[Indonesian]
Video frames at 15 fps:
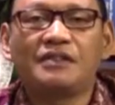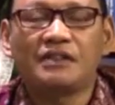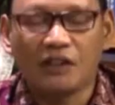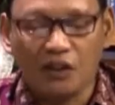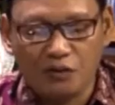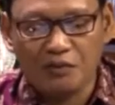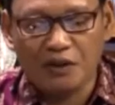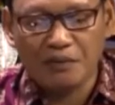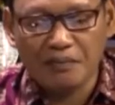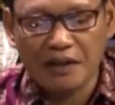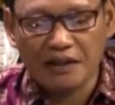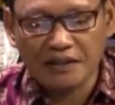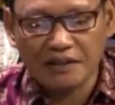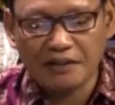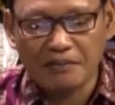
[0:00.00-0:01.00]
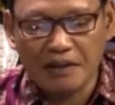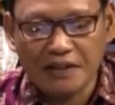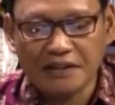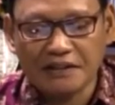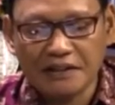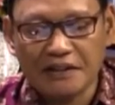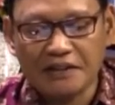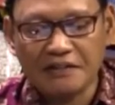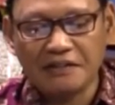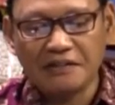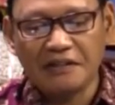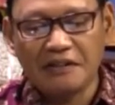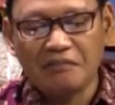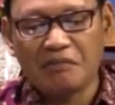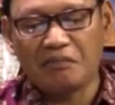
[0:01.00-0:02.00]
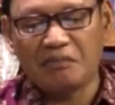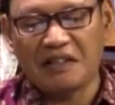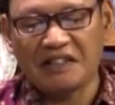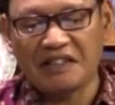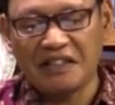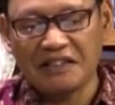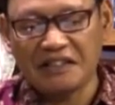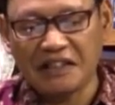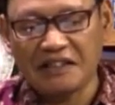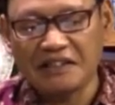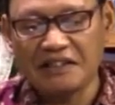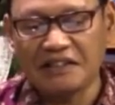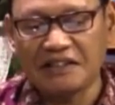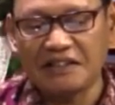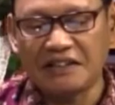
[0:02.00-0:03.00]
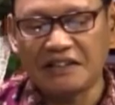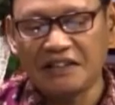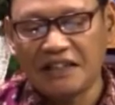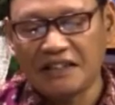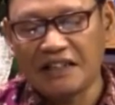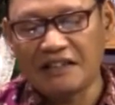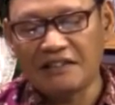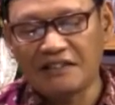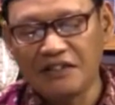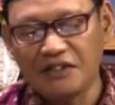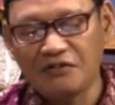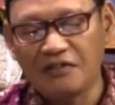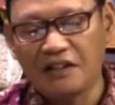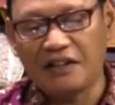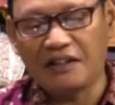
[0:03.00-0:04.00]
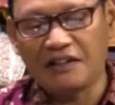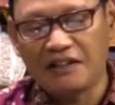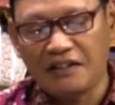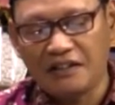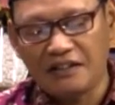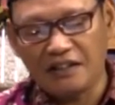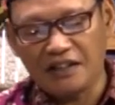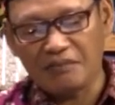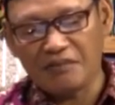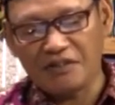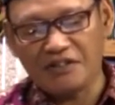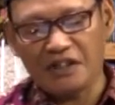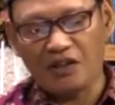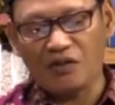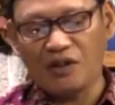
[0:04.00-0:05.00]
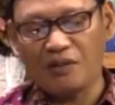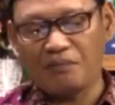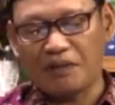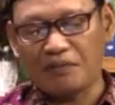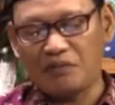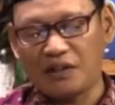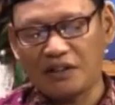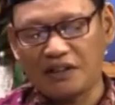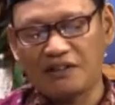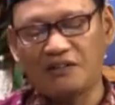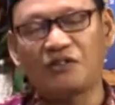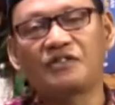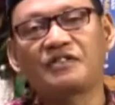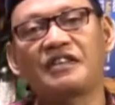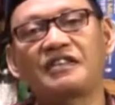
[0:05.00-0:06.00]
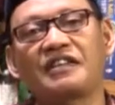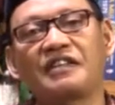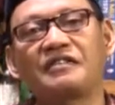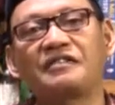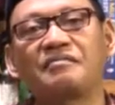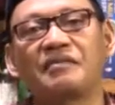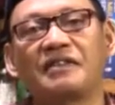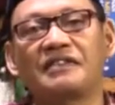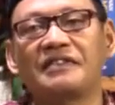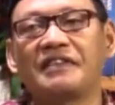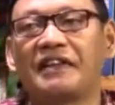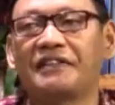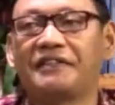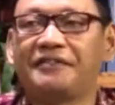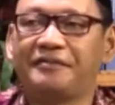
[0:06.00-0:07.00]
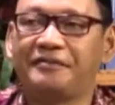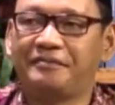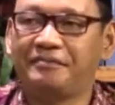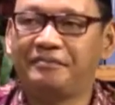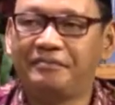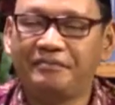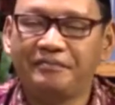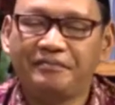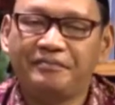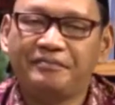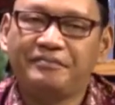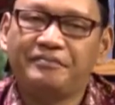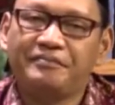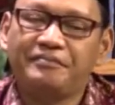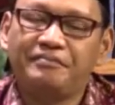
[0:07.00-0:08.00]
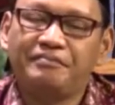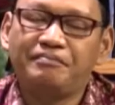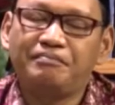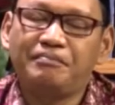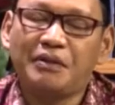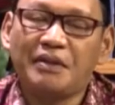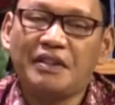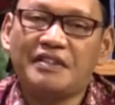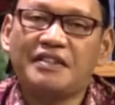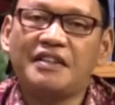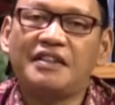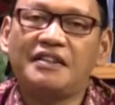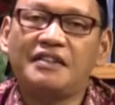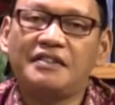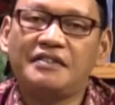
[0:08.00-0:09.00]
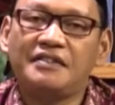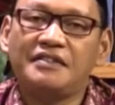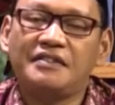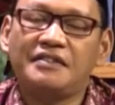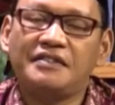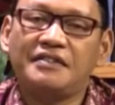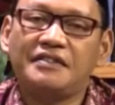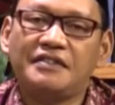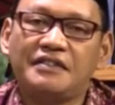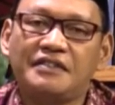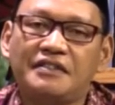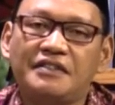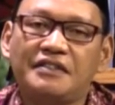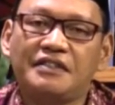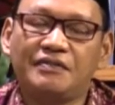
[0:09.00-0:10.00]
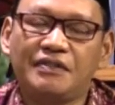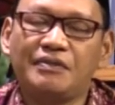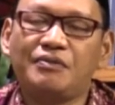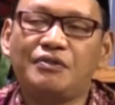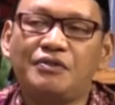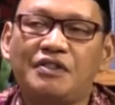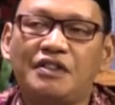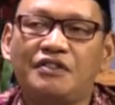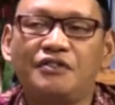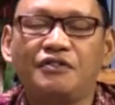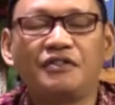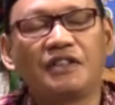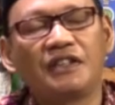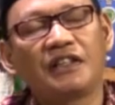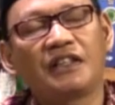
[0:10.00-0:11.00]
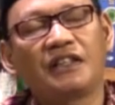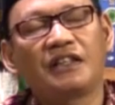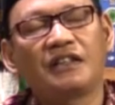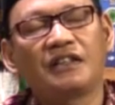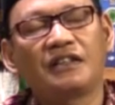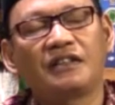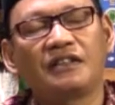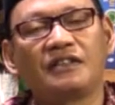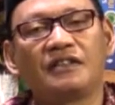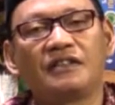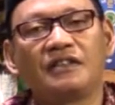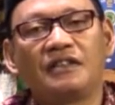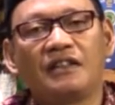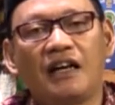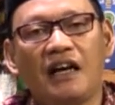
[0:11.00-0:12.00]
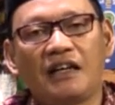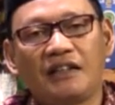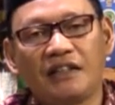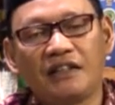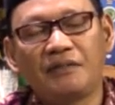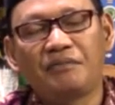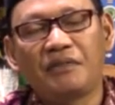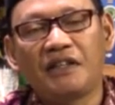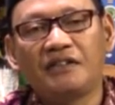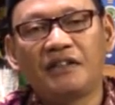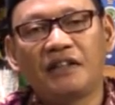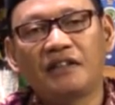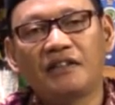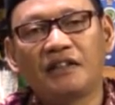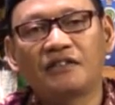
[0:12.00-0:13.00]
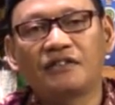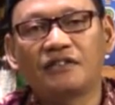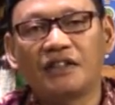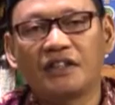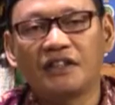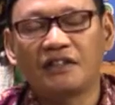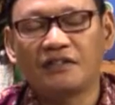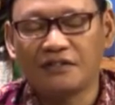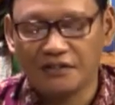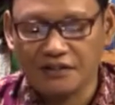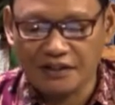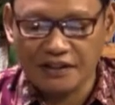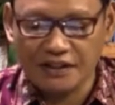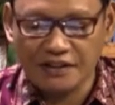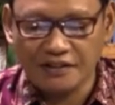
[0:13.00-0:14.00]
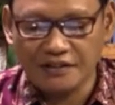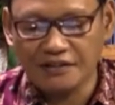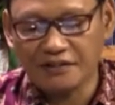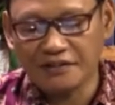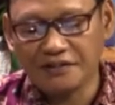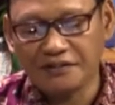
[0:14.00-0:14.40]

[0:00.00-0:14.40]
selalu menebar kebaikan, membersihkan diri dan jiwa dengan menjauhi perbuatan dosa dan maksiat. Pemirsa TVMU dan juga adik-adik pelajar yang soleh dan soleha,